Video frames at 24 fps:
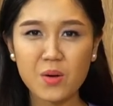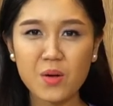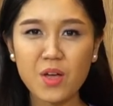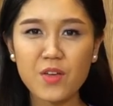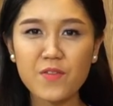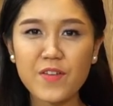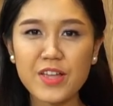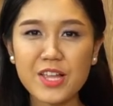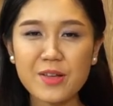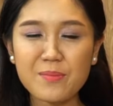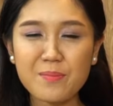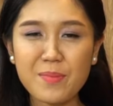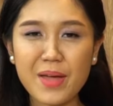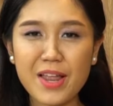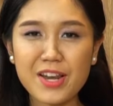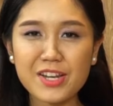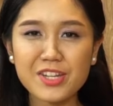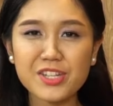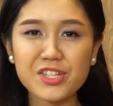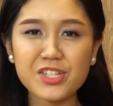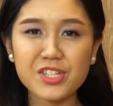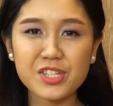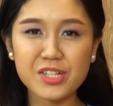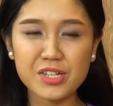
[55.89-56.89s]
Quý vị thân
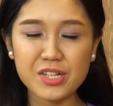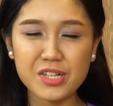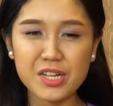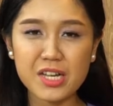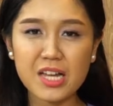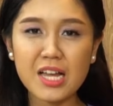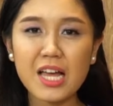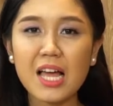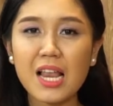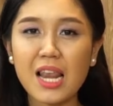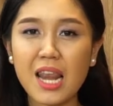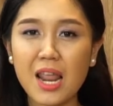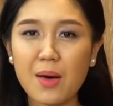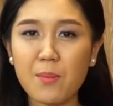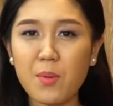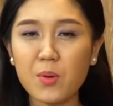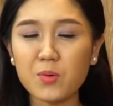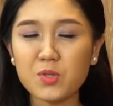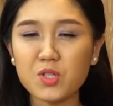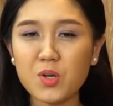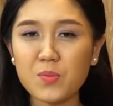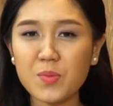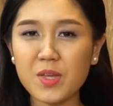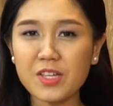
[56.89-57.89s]
mến, sữa là
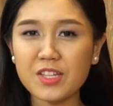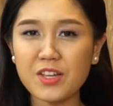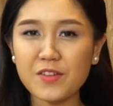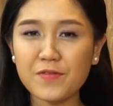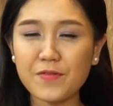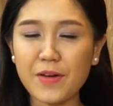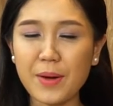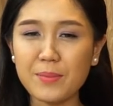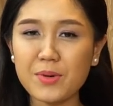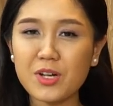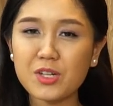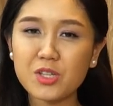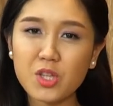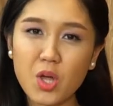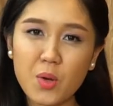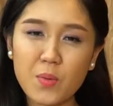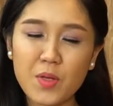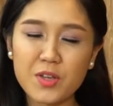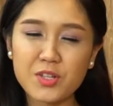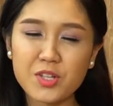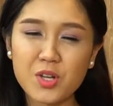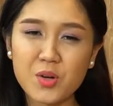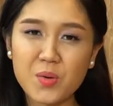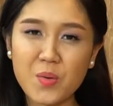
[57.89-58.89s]
một trong những thực phẩm rất tốt
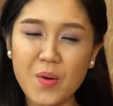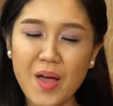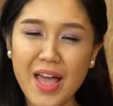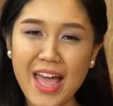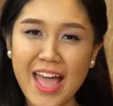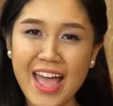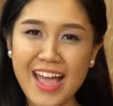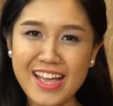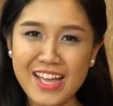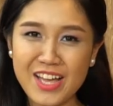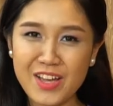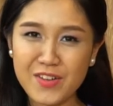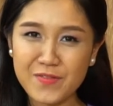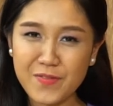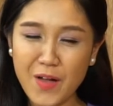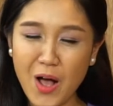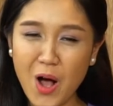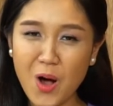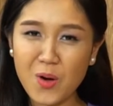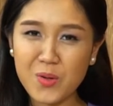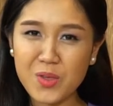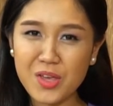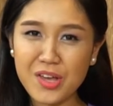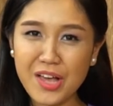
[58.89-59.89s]
cho sức khỏe và
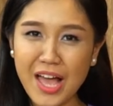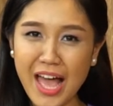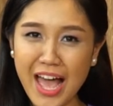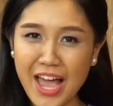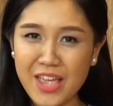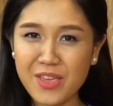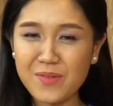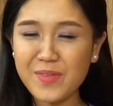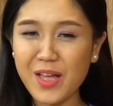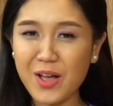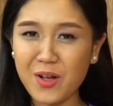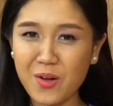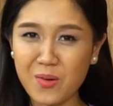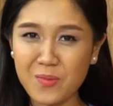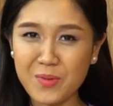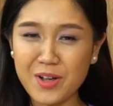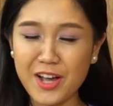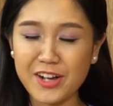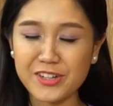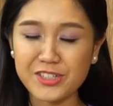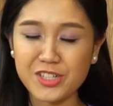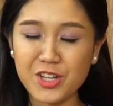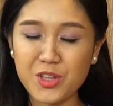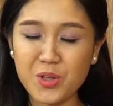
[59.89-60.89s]
hầu như ai chúng ta cũng
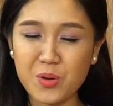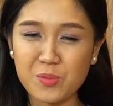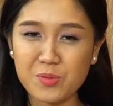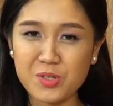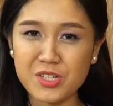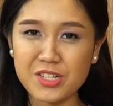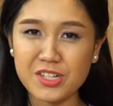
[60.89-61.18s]
cần sử dụng